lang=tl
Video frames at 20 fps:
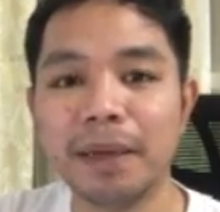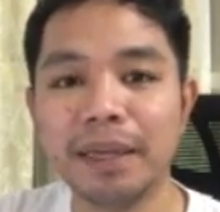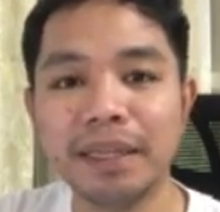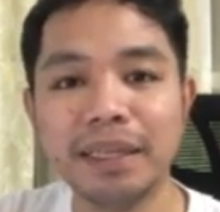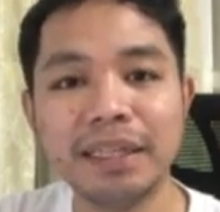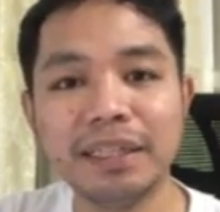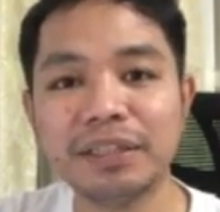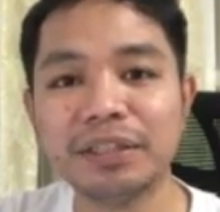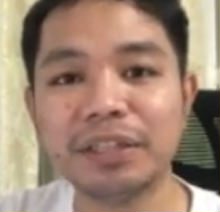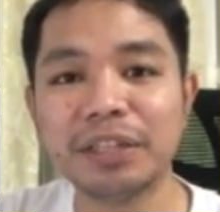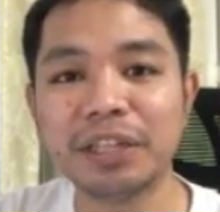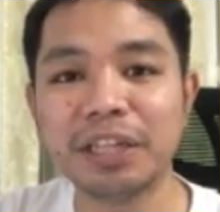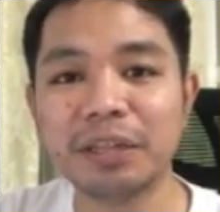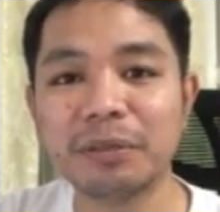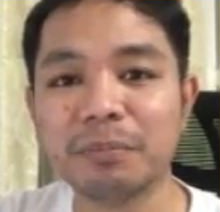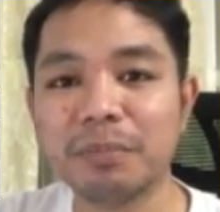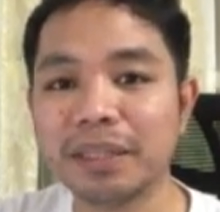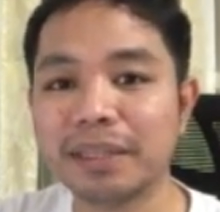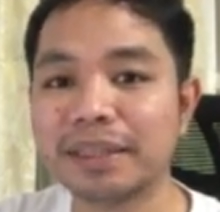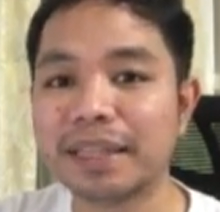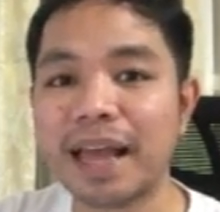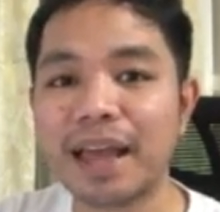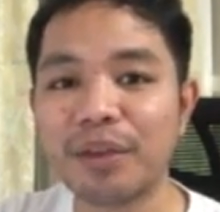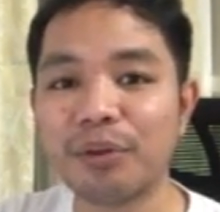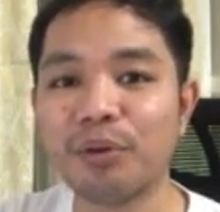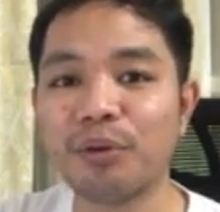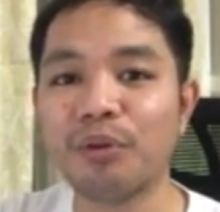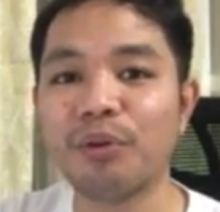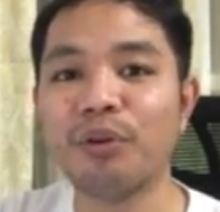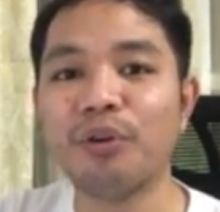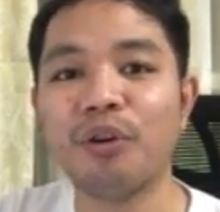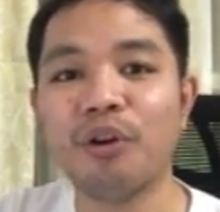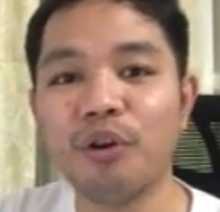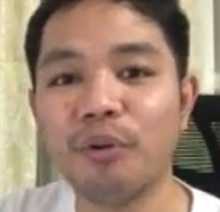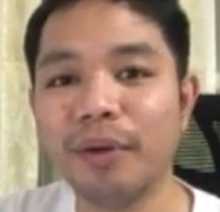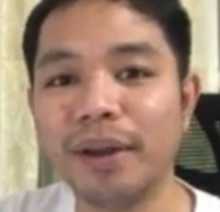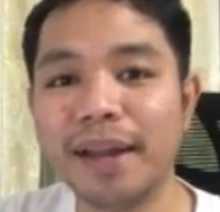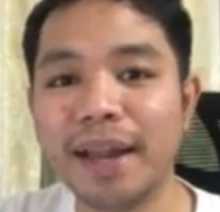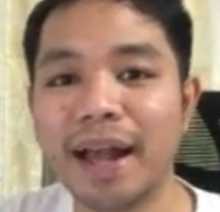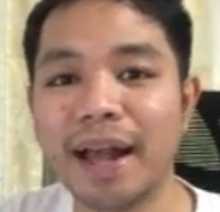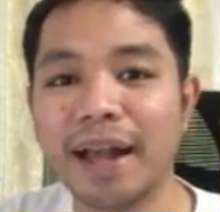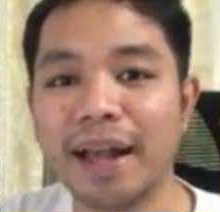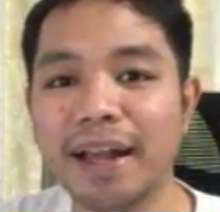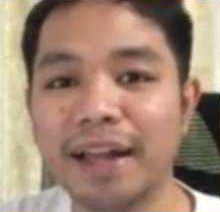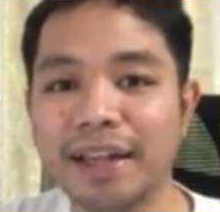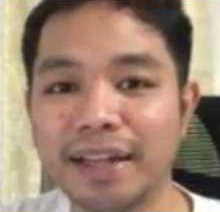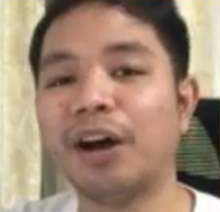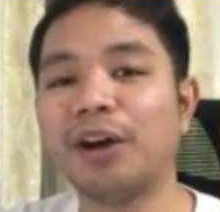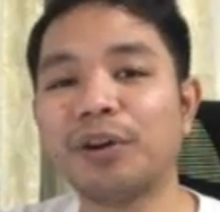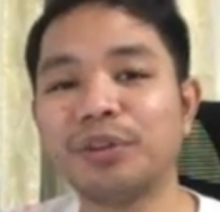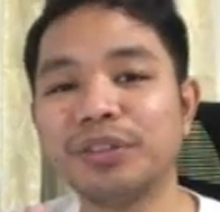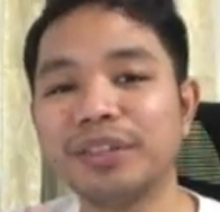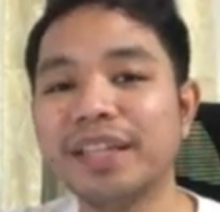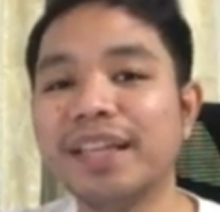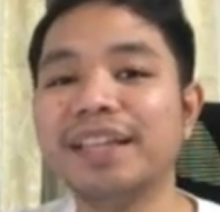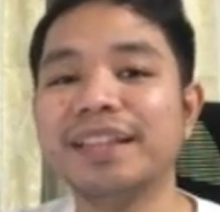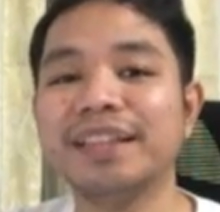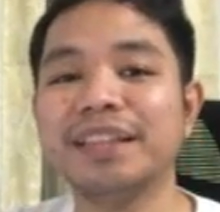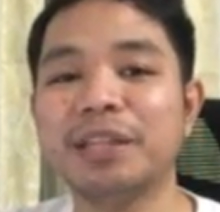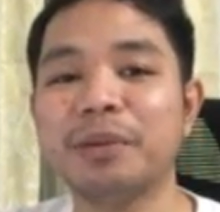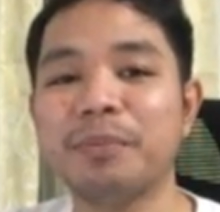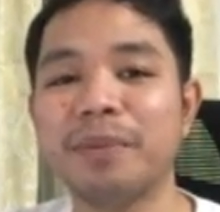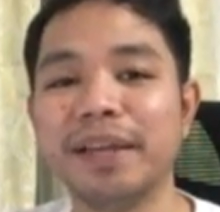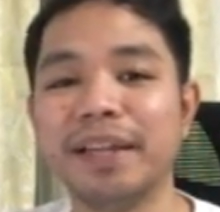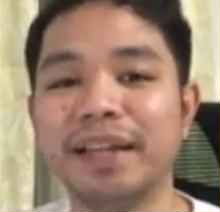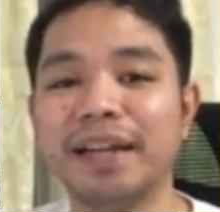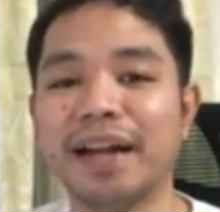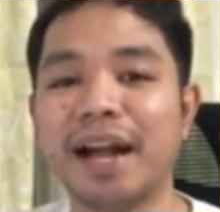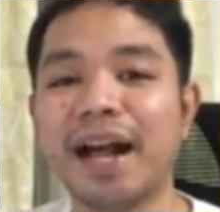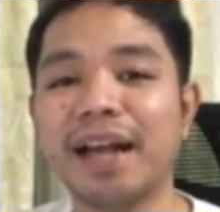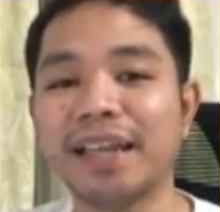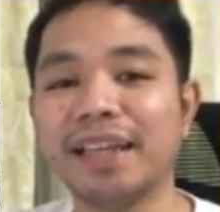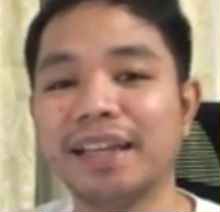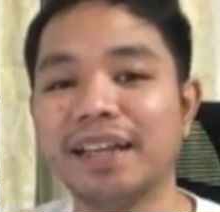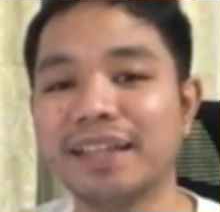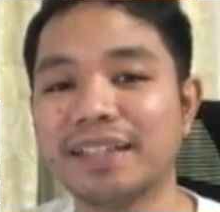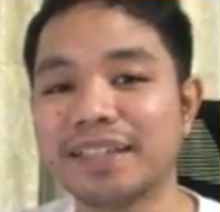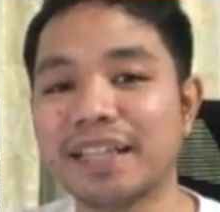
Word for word: may internet man tayo o wala. Ang content naman ng aking